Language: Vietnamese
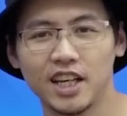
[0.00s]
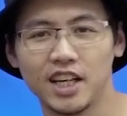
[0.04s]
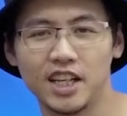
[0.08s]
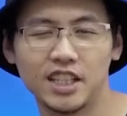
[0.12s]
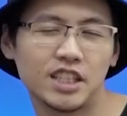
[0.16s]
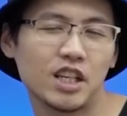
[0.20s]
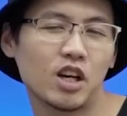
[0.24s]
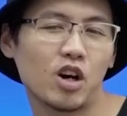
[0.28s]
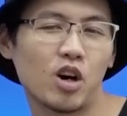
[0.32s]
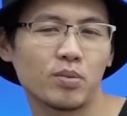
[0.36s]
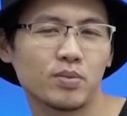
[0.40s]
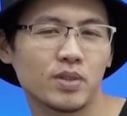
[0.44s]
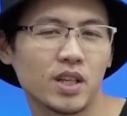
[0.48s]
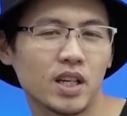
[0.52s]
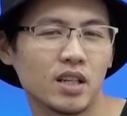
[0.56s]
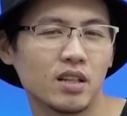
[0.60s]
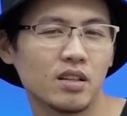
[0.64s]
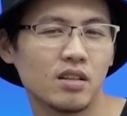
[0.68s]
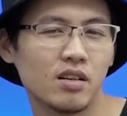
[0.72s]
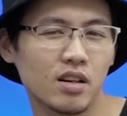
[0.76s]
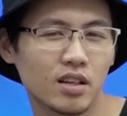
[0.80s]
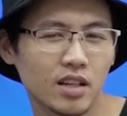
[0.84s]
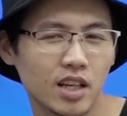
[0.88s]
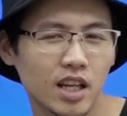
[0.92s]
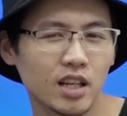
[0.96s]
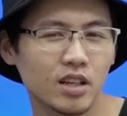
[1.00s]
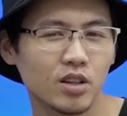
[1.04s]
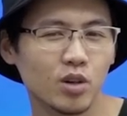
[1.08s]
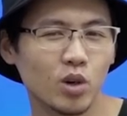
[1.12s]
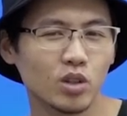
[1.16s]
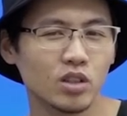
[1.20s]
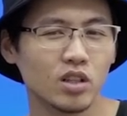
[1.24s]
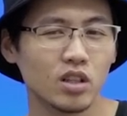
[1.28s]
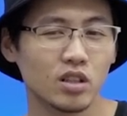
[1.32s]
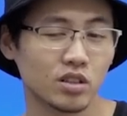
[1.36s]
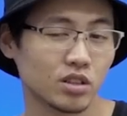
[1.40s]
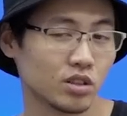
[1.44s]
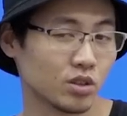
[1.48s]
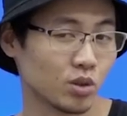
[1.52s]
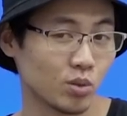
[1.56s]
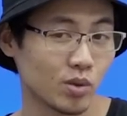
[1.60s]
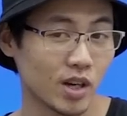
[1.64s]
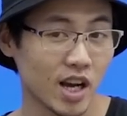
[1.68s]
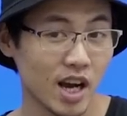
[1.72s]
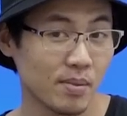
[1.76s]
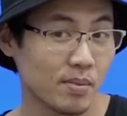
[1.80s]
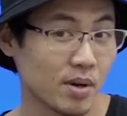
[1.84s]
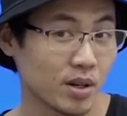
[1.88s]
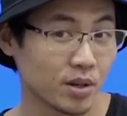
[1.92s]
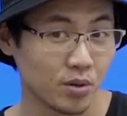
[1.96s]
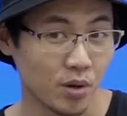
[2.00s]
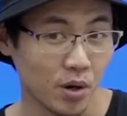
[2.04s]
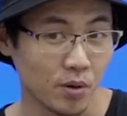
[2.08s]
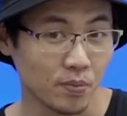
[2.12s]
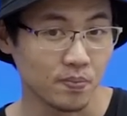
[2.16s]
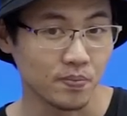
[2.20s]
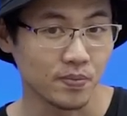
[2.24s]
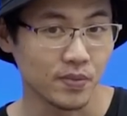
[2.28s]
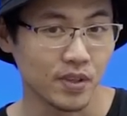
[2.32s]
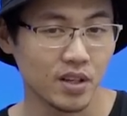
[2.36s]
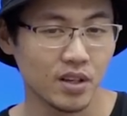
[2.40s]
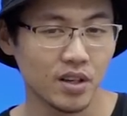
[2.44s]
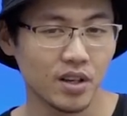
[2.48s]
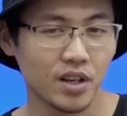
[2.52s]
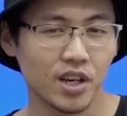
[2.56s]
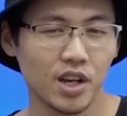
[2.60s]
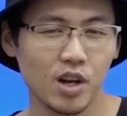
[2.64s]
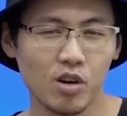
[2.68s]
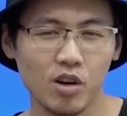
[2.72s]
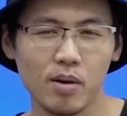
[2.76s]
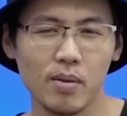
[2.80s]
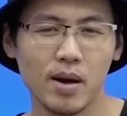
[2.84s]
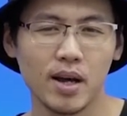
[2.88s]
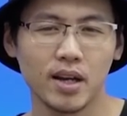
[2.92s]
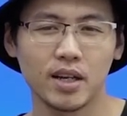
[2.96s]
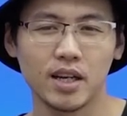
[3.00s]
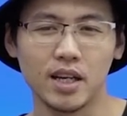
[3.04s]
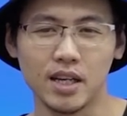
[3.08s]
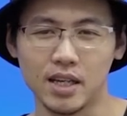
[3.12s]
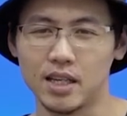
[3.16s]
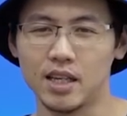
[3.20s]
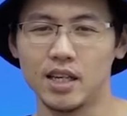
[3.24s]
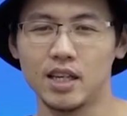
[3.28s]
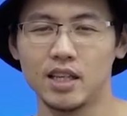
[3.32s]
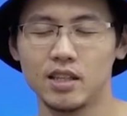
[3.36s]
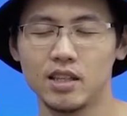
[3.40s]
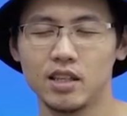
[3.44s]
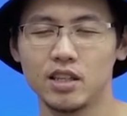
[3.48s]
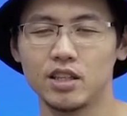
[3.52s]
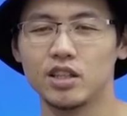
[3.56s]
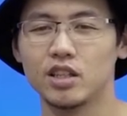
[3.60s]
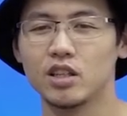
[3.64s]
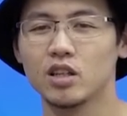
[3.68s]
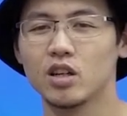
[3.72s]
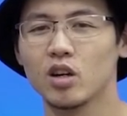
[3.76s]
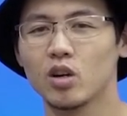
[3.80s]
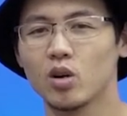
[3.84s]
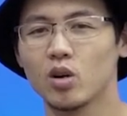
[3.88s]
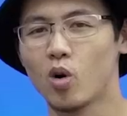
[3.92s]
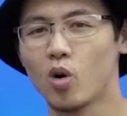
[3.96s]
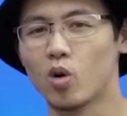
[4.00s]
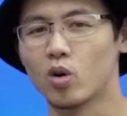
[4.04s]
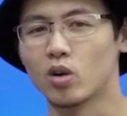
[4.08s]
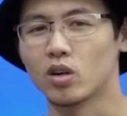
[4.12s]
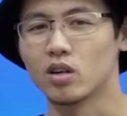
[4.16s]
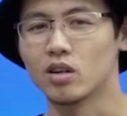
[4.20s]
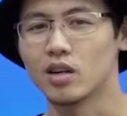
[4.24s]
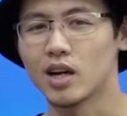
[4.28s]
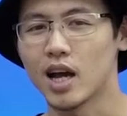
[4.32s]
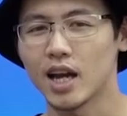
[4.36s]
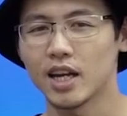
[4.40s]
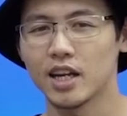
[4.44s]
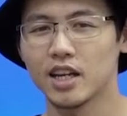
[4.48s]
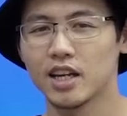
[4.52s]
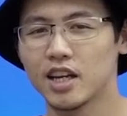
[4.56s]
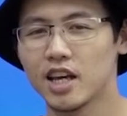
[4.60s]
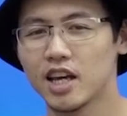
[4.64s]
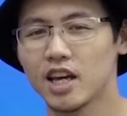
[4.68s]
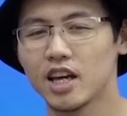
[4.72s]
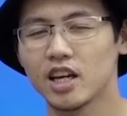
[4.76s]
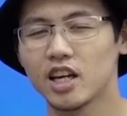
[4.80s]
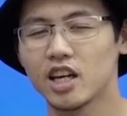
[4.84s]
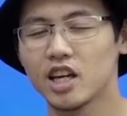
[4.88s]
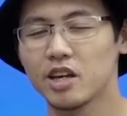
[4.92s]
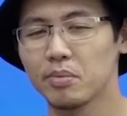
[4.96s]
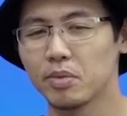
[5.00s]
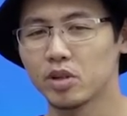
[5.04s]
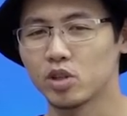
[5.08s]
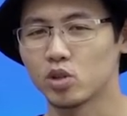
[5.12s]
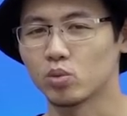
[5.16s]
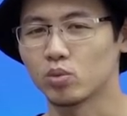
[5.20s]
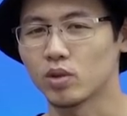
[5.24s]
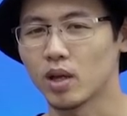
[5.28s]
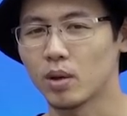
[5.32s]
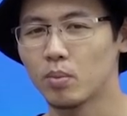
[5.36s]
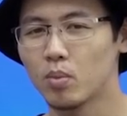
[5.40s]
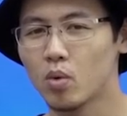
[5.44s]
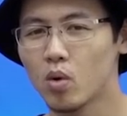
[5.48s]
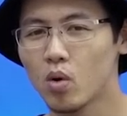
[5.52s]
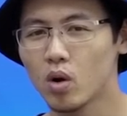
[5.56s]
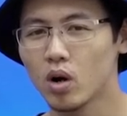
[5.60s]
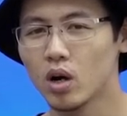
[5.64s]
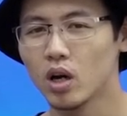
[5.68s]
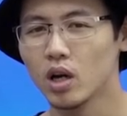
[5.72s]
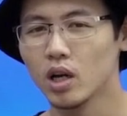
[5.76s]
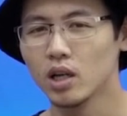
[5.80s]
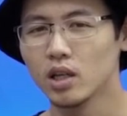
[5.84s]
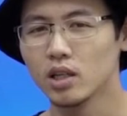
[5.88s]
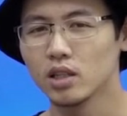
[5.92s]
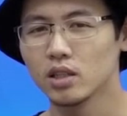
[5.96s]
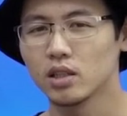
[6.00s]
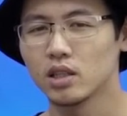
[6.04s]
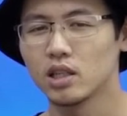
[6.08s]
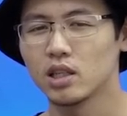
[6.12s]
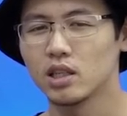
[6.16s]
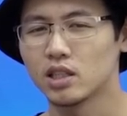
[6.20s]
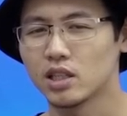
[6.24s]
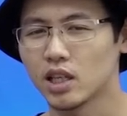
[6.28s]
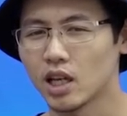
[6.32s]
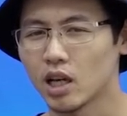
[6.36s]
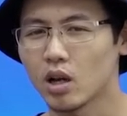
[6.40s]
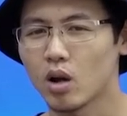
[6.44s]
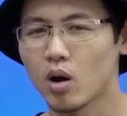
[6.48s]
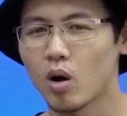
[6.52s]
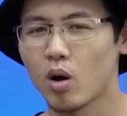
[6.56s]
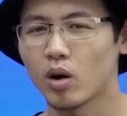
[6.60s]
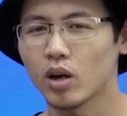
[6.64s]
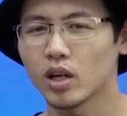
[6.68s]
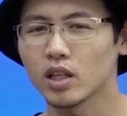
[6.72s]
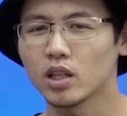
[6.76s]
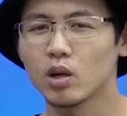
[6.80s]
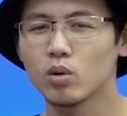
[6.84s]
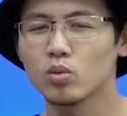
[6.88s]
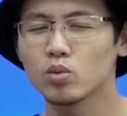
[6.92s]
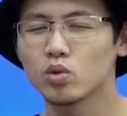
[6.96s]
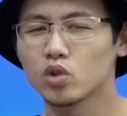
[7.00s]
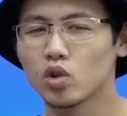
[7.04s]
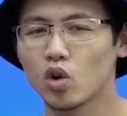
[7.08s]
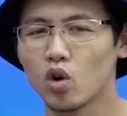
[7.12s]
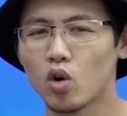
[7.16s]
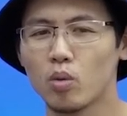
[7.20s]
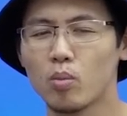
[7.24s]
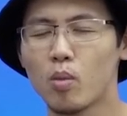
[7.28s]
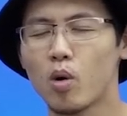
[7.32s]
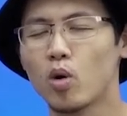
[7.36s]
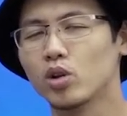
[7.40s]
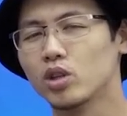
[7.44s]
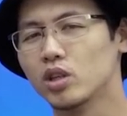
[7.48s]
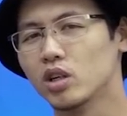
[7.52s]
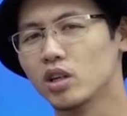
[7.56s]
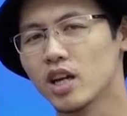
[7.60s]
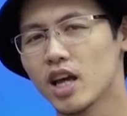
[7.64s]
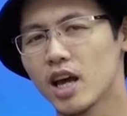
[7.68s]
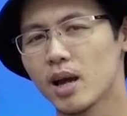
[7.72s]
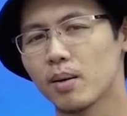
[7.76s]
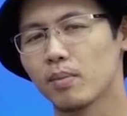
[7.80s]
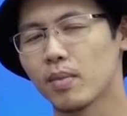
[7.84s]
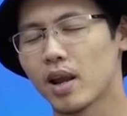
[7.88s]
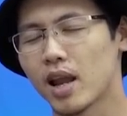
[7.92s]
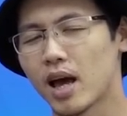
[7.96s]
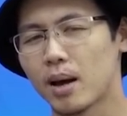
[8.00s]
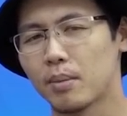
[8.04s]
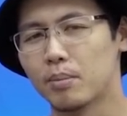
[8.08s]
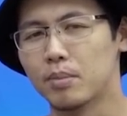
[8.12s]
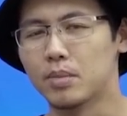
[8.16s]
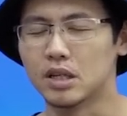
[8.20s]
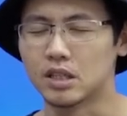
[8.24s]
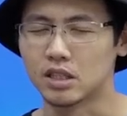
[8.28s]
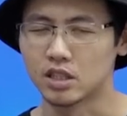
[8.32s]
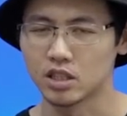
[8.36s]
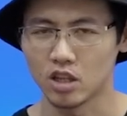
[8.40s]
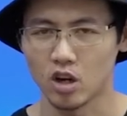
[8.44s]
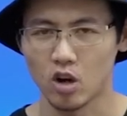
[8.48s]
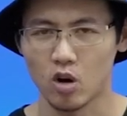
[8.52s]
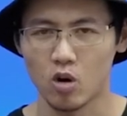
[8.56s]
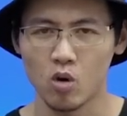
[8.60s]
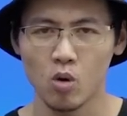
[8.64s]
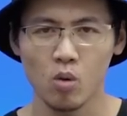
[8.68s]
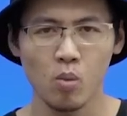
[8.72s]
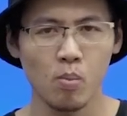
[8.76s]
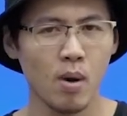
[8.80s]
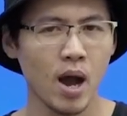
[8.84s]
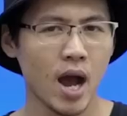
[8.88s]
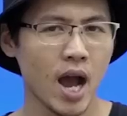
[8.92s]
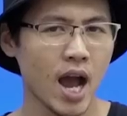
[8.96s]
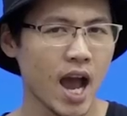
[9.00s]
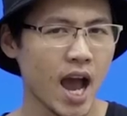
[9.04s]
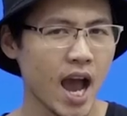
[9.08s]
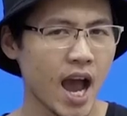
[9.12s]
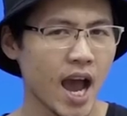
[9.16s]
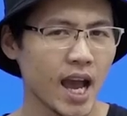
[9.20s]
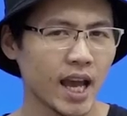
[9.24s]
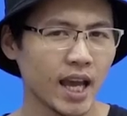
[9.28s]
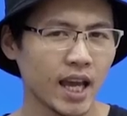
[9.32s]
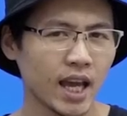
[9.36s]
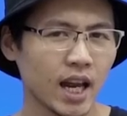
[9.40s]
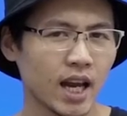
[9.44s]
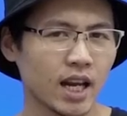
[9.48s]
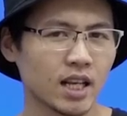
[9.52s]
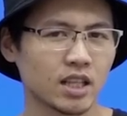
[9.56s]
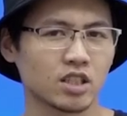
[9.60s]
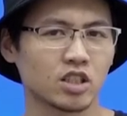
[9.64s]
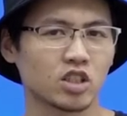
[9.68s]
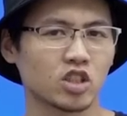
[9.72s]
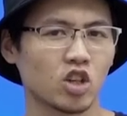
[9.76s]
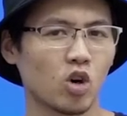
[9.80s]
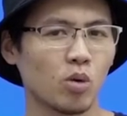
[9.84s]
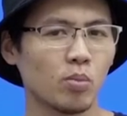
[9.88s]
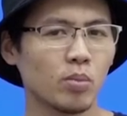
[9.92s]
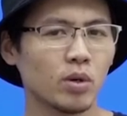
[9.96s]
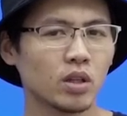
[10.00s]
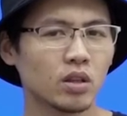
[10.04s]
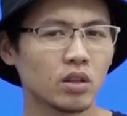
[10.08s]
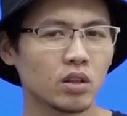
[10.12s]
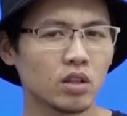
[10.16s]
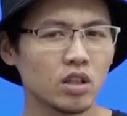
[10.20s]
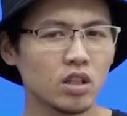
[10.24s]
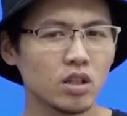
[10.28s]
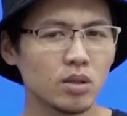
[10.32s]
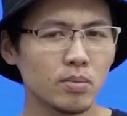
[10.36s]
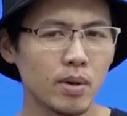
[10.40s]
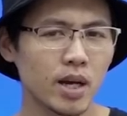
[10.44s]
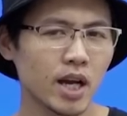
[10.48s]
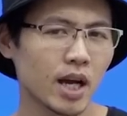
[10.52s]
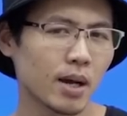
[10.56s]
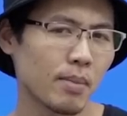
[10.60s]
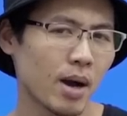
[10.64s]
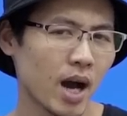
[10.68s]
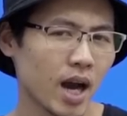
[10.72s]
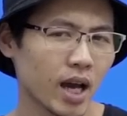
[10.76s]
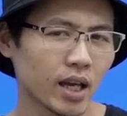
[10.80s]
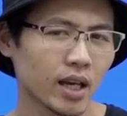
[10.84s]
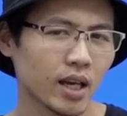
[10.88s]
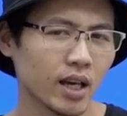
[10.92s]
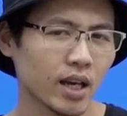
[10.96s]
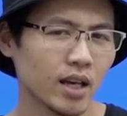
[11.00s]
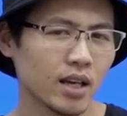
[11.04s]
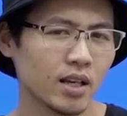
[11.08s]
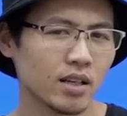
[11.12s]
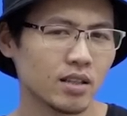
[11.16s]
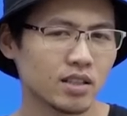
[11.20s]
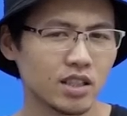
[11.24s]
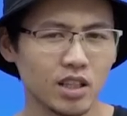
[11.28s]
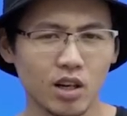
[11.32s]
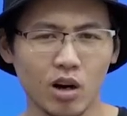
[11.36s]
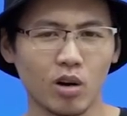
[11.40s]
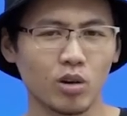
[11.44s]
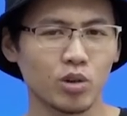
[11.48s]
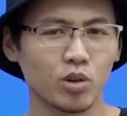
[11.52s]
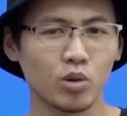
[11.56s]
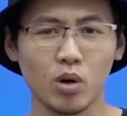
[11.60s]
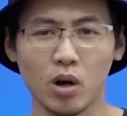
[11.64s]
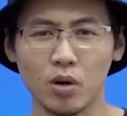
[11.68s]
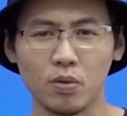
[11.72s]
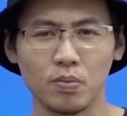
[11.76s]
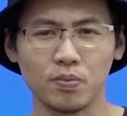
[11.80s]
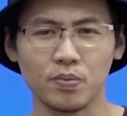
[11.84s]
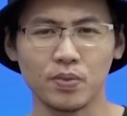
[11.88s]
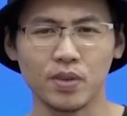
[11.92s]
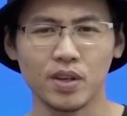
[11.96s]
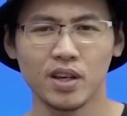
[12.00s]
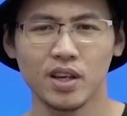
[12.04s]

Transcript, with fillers: Intel Optane hướng đến đối tượng sử dụng khác mà đúng không? Nếu các bạn để ý thì những ổ cứng HDD khi mà chúng ta mua thì sẽ có cái thông số bộ nhớ đệm là 16, 32 hay là 64 MB gì đó đúng không?